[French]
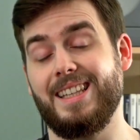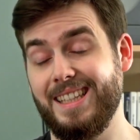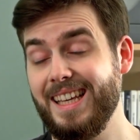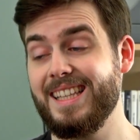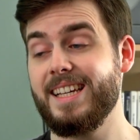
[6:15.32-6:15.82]
Et
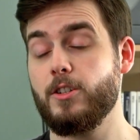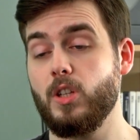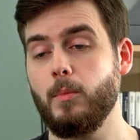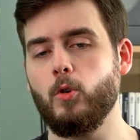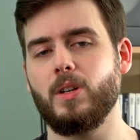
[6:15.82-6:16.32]
c'est
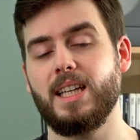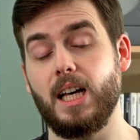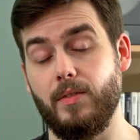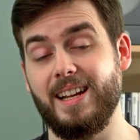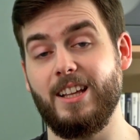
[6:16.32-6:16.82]
exactement le cas
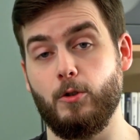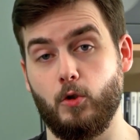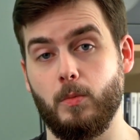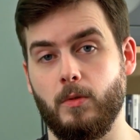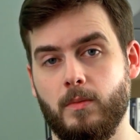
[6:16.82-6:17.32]
avec les costumes.